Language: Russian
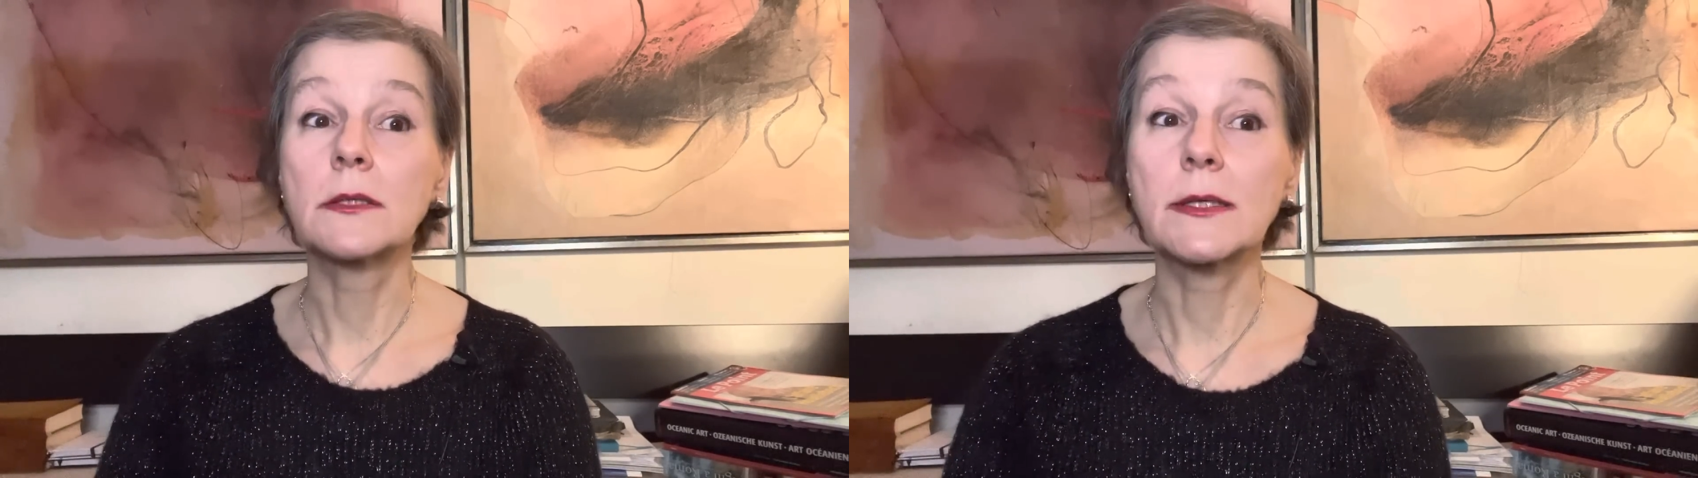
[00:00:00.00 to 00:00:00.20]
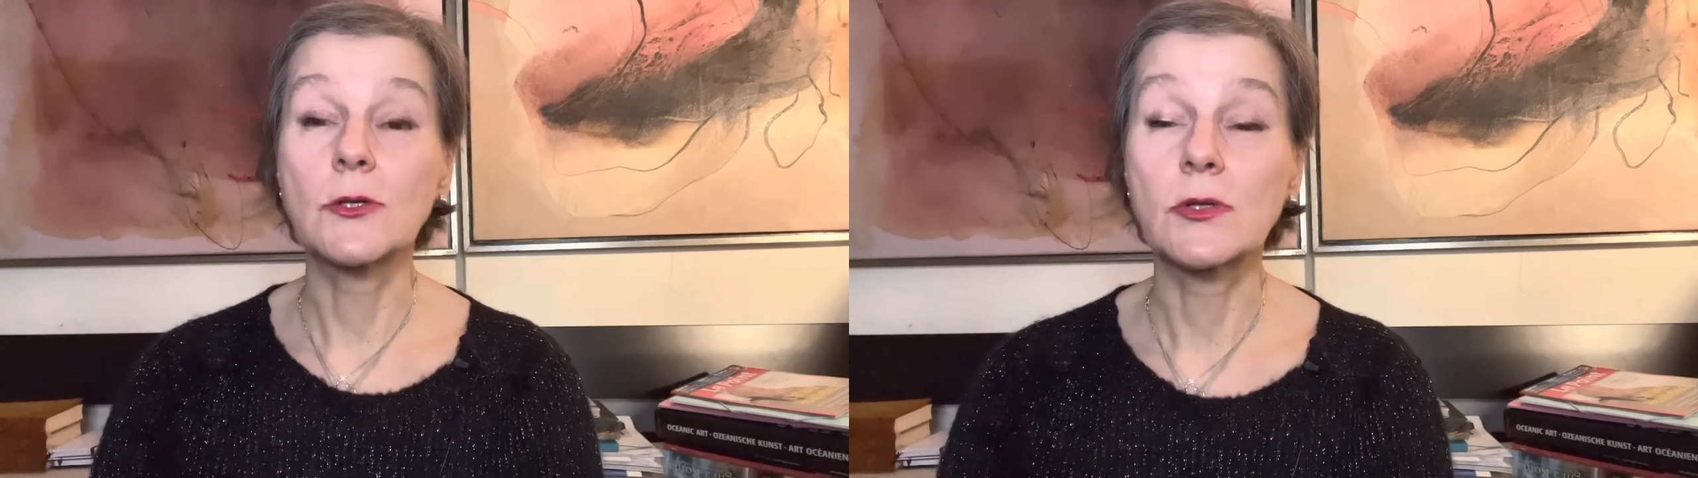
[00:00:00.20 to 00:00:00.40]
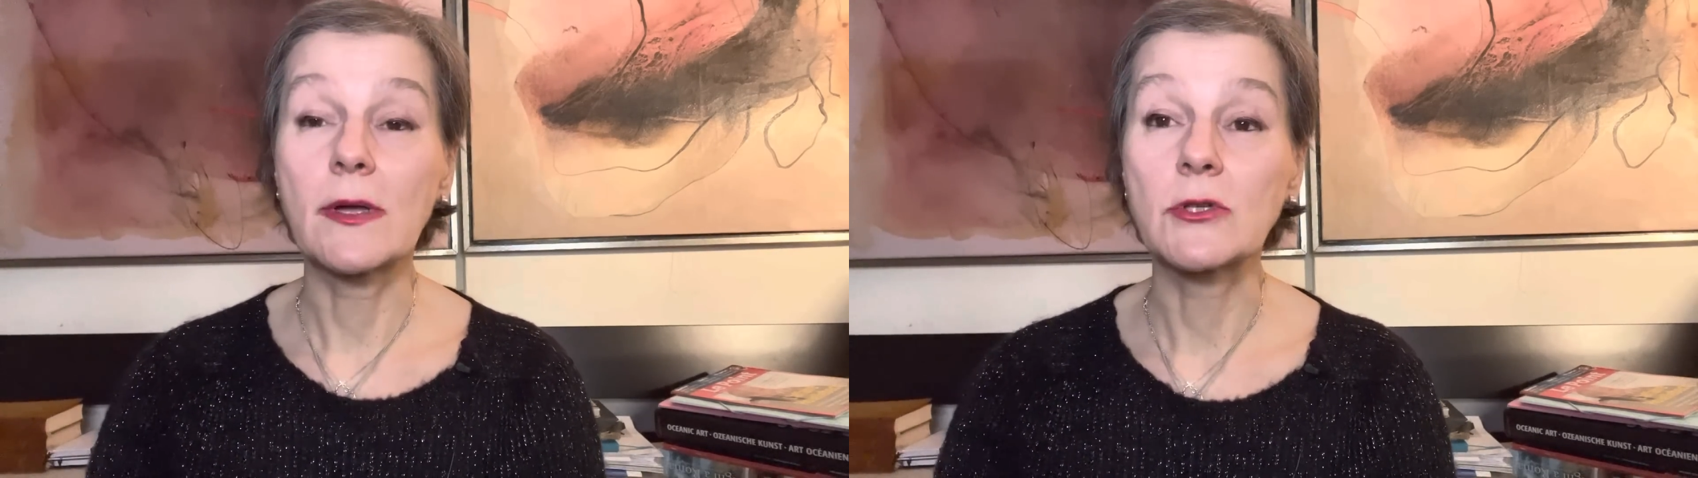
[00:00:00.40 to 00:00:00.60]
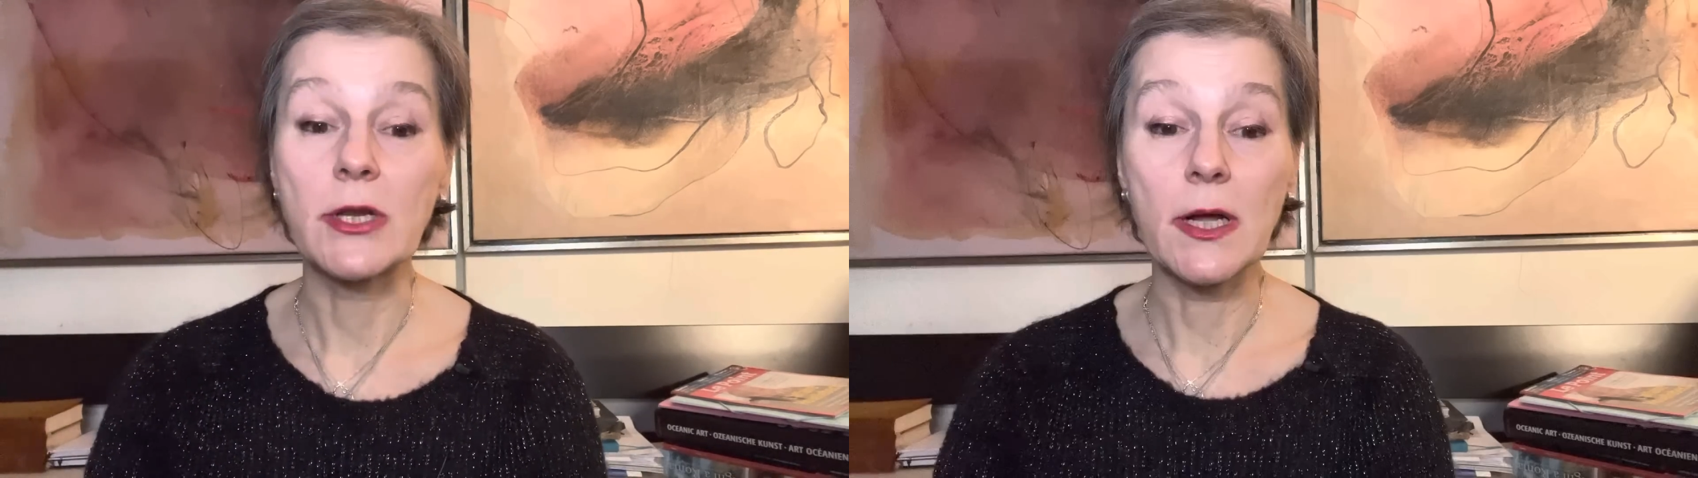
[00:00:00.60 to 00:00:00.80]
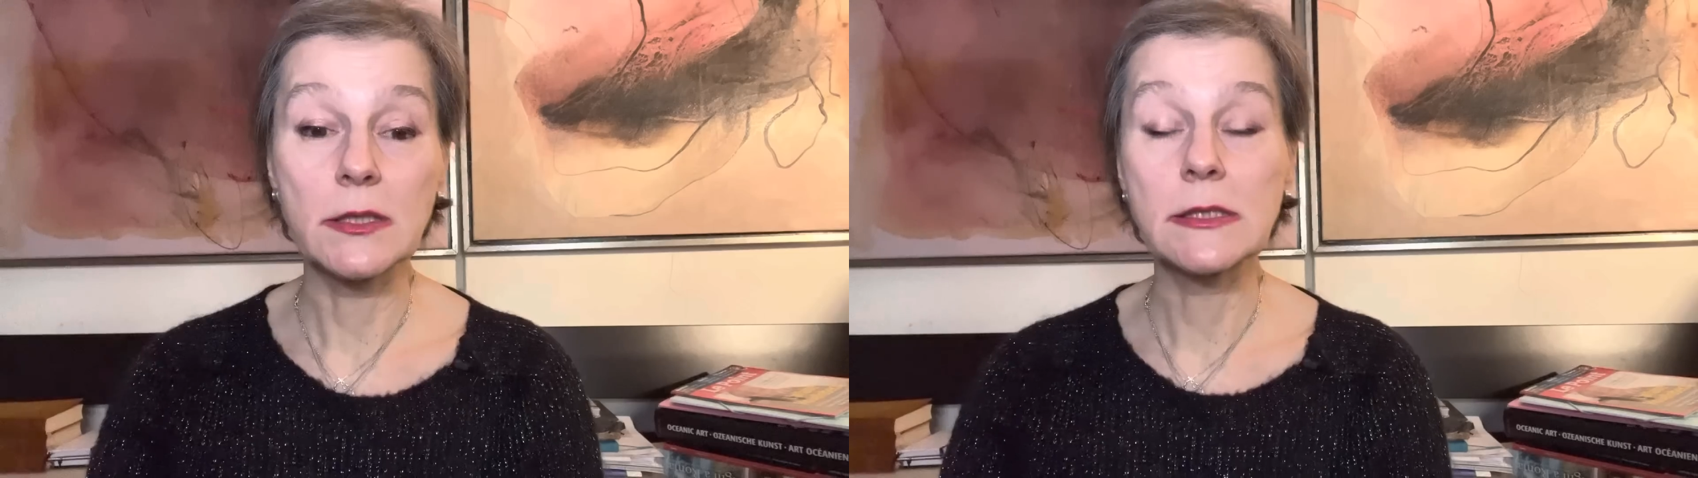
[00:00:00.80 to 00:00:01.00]
надеюсь на ваши
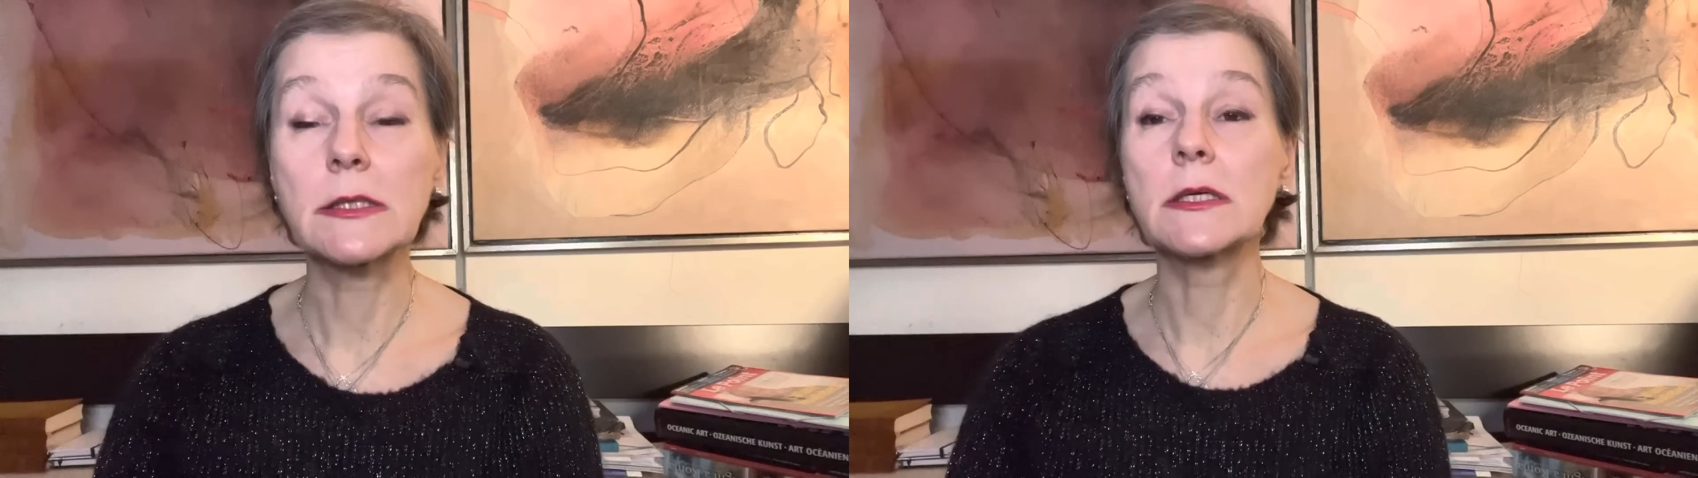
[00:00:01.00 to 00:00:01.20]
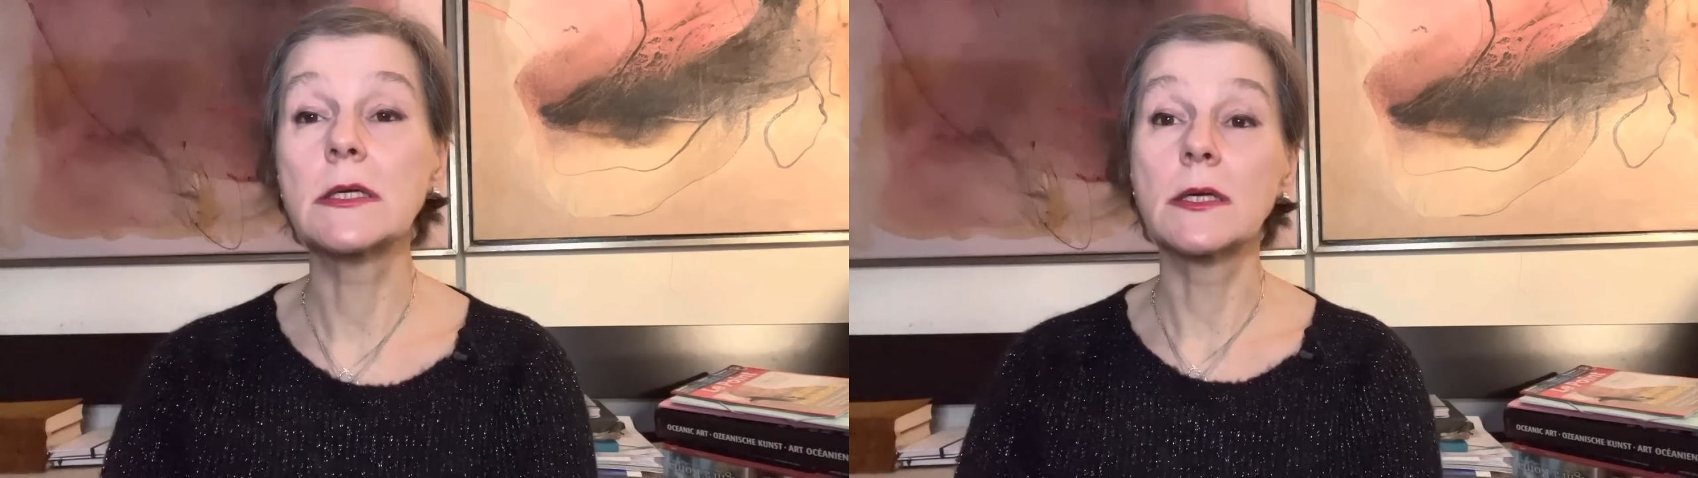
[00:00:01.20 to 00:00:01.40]
реакции.